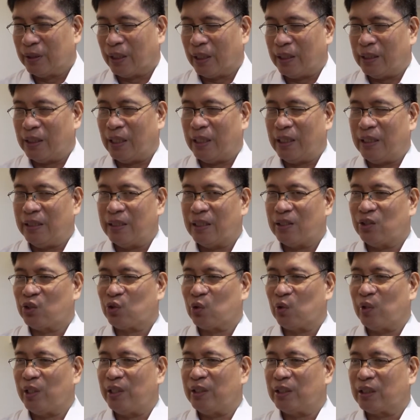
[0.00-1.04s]
Kaya
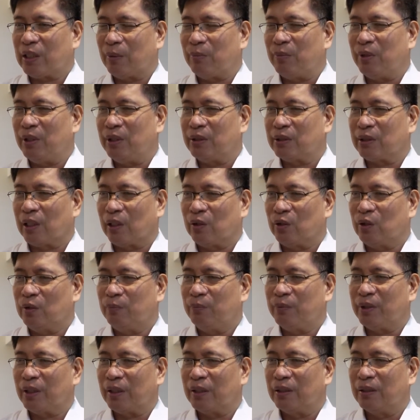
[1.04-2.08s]
in-isolate kami sa
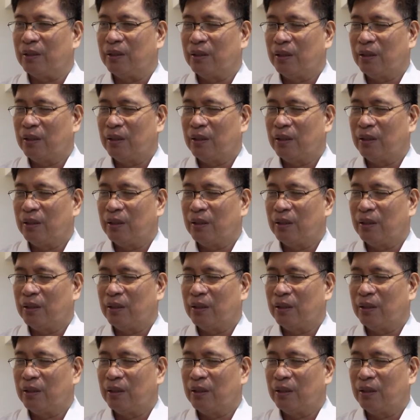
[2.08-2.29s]
loob ng